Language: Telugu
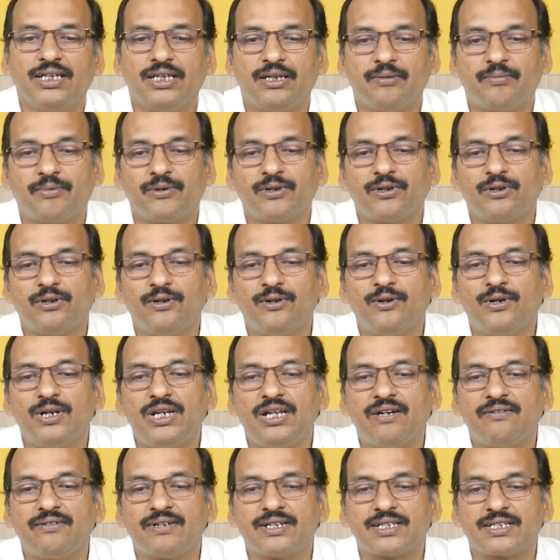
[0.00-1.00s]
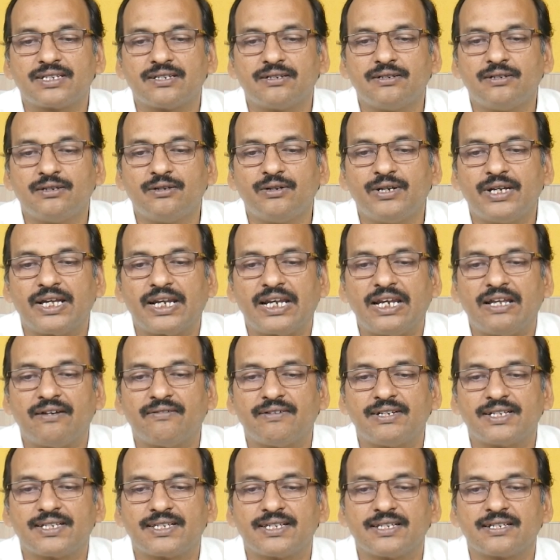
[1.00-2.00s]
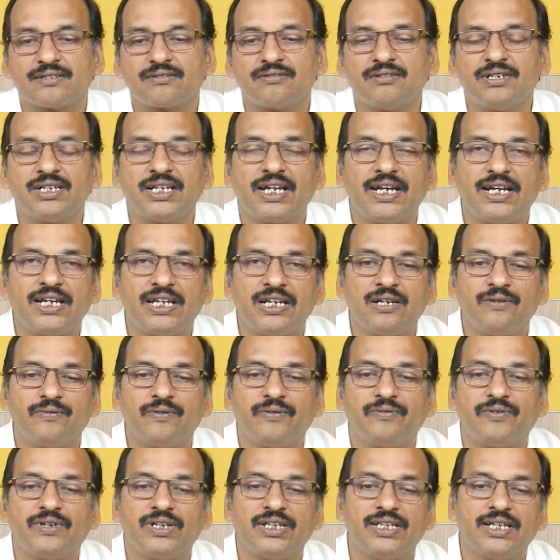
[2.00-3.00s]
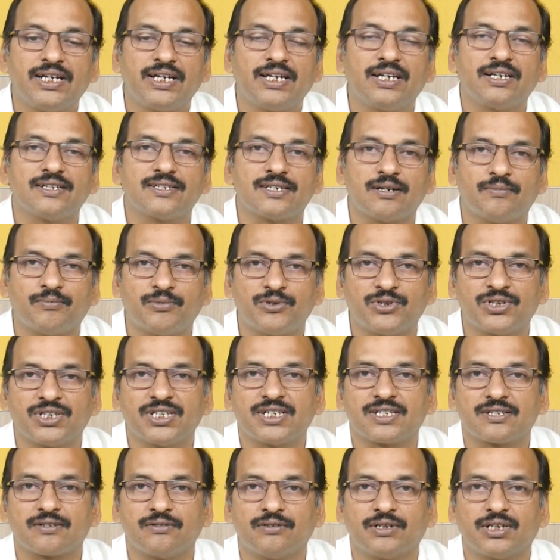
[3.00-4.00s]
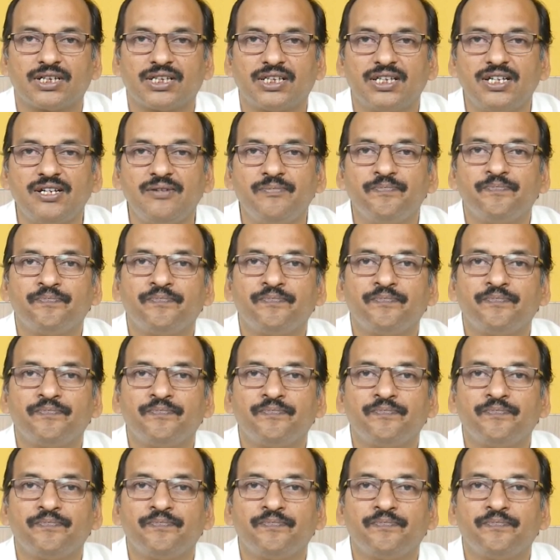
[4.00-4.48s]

ఇప్పుడు లో లెవెల్స్ లోయర్ లెవెల్స్ తీసుకుంటే ఎయిటీన్ ఫిఫ్టీ దగ్గర సపోర్ట్ తీసుకుంటుంది